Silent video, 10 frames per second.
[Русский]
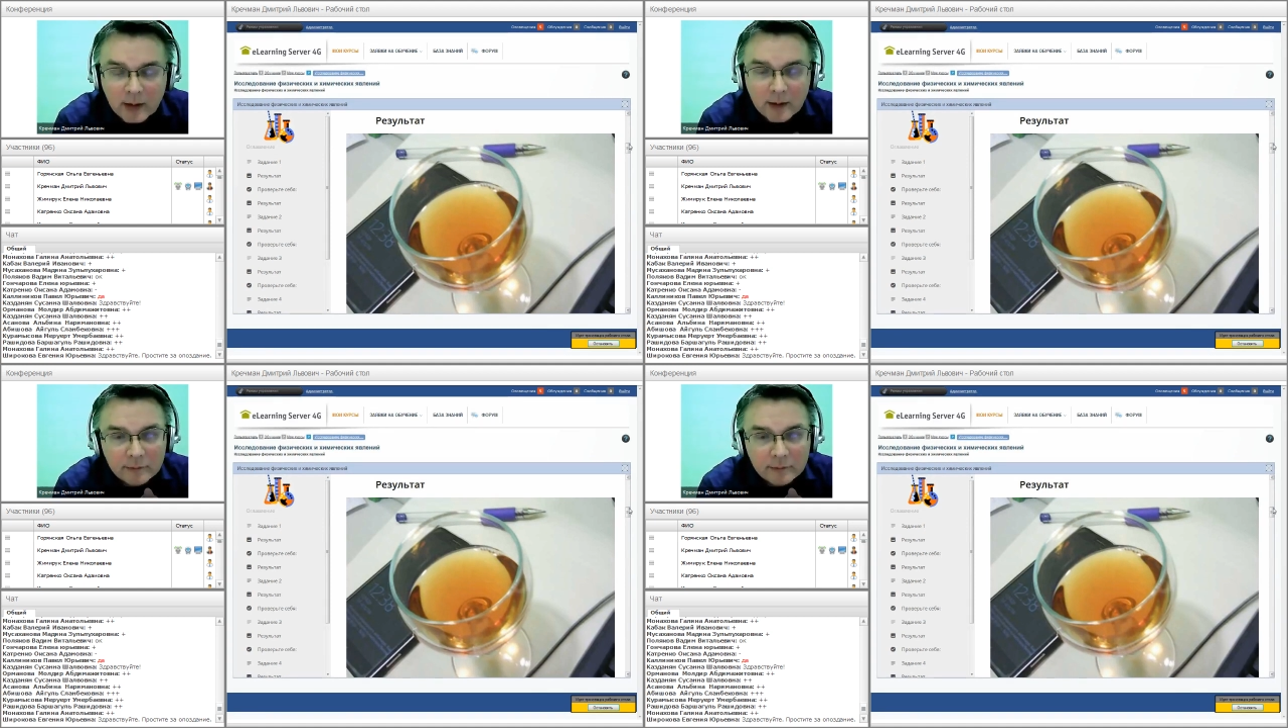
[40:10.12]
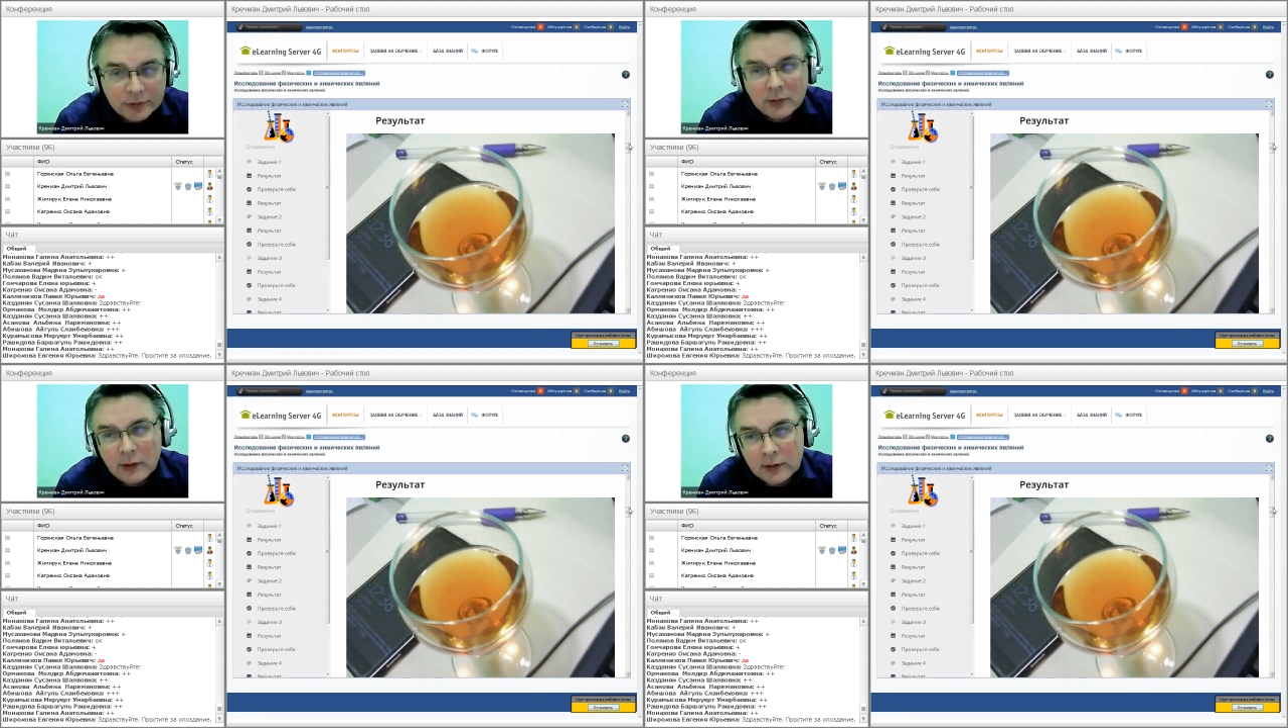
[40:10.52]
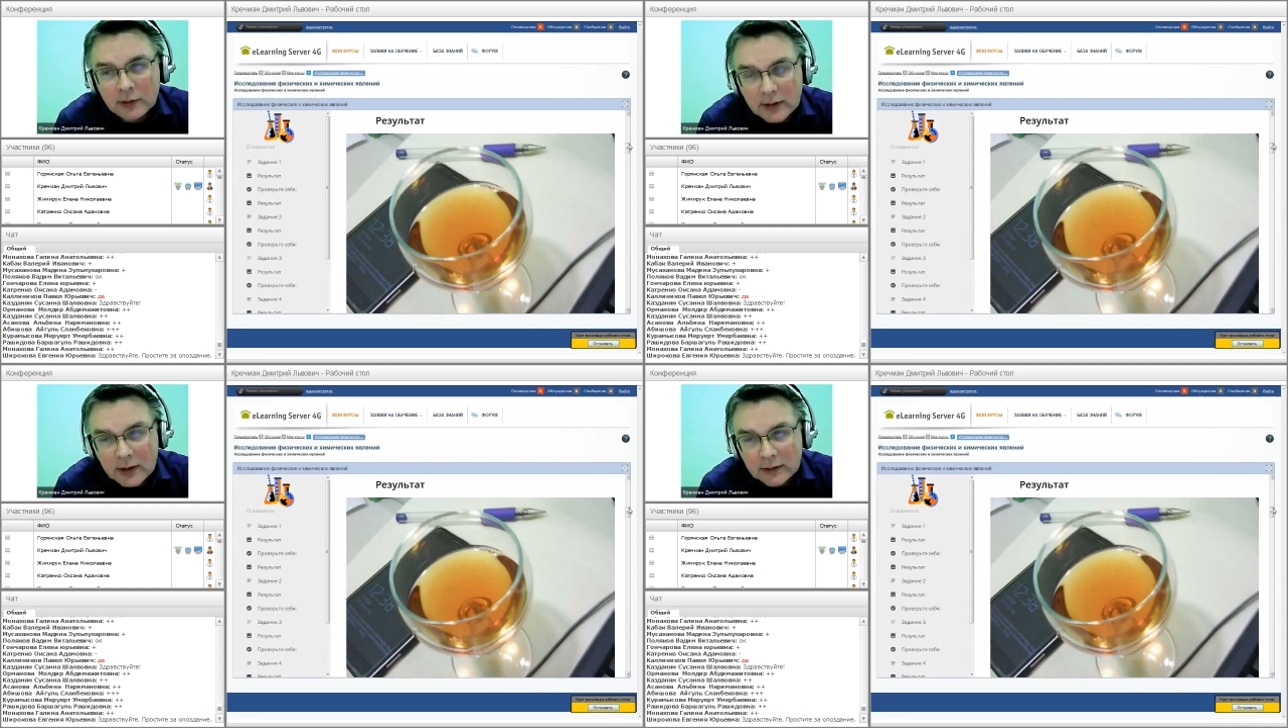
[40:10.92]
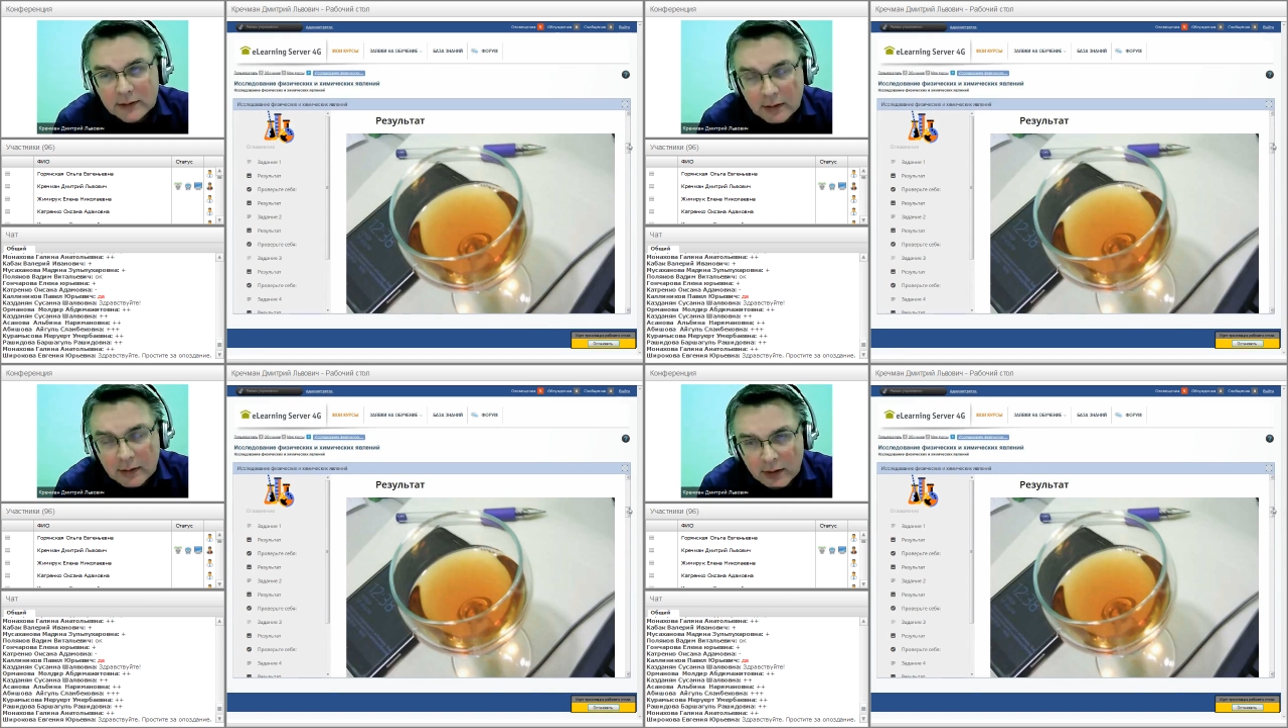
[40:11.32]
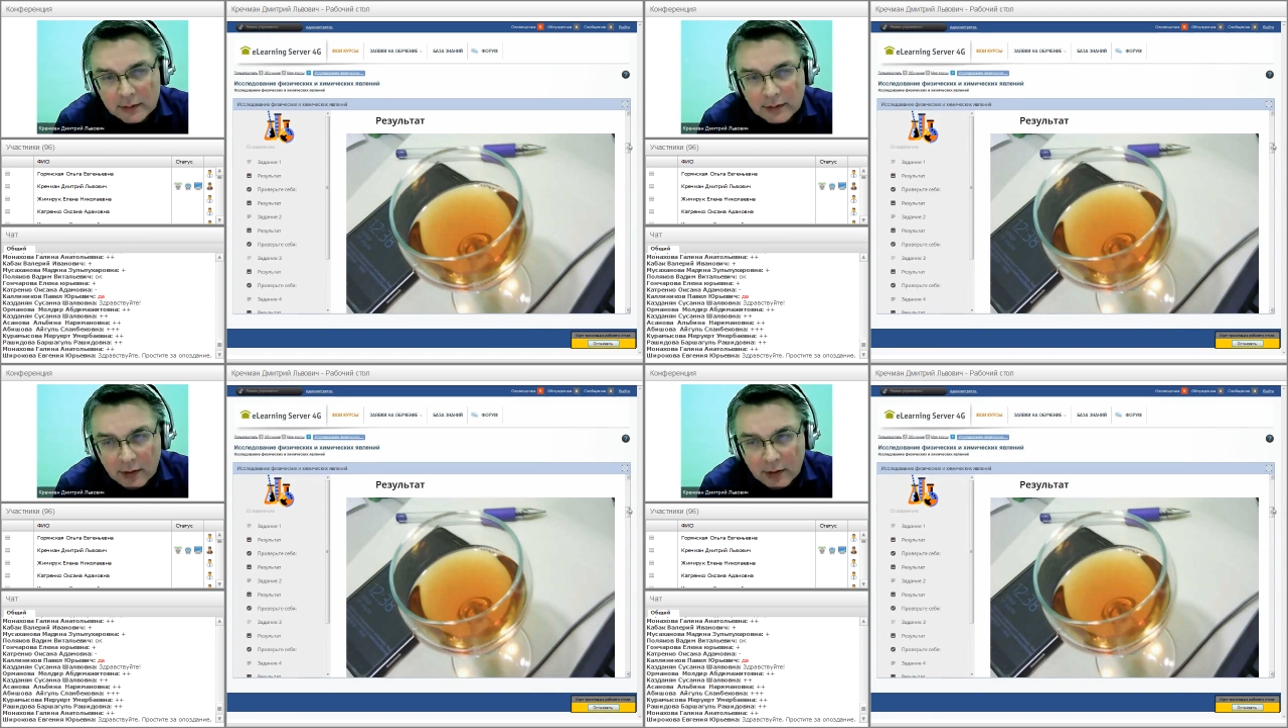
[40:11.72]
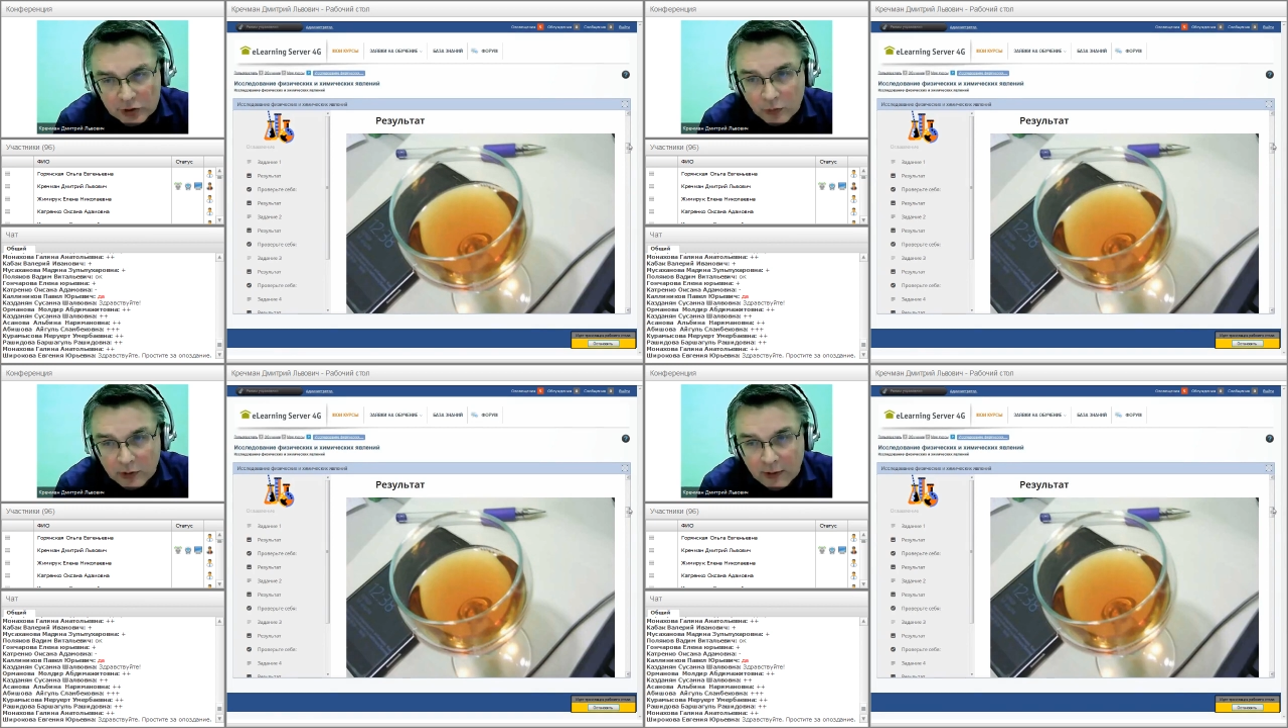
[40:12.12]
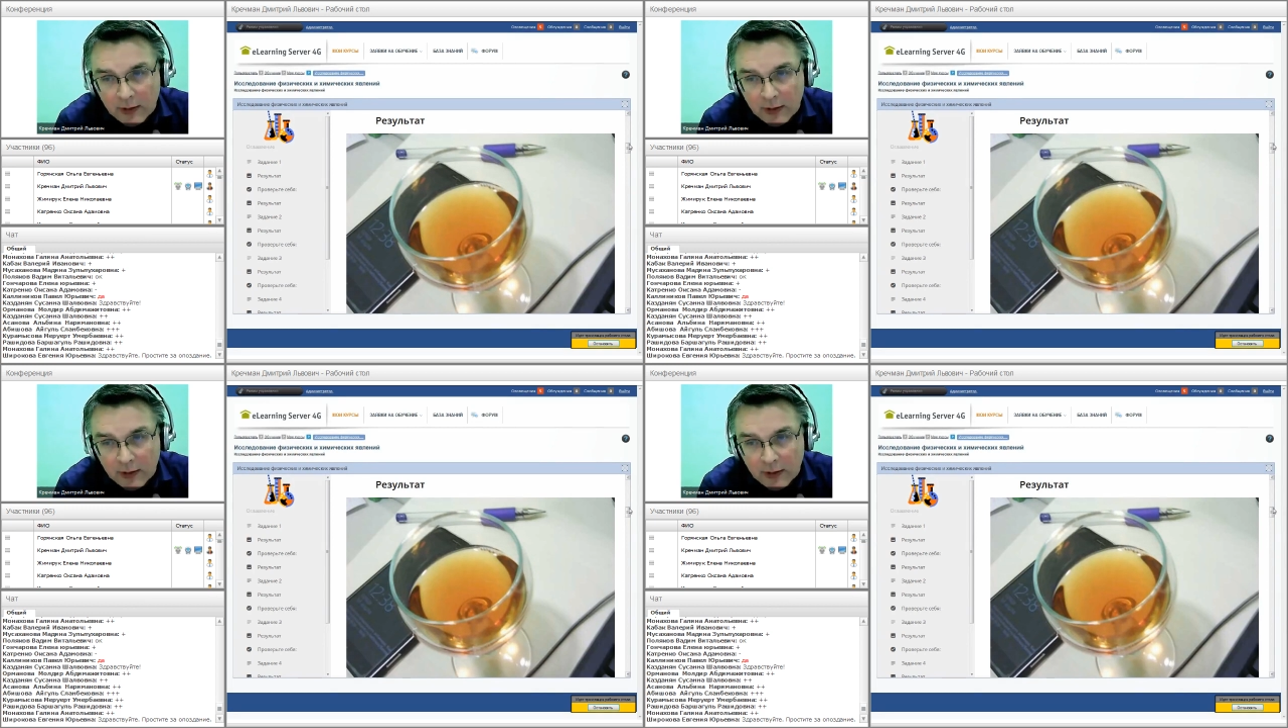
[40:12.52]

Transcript: Вот э, такая, такая, такая штука.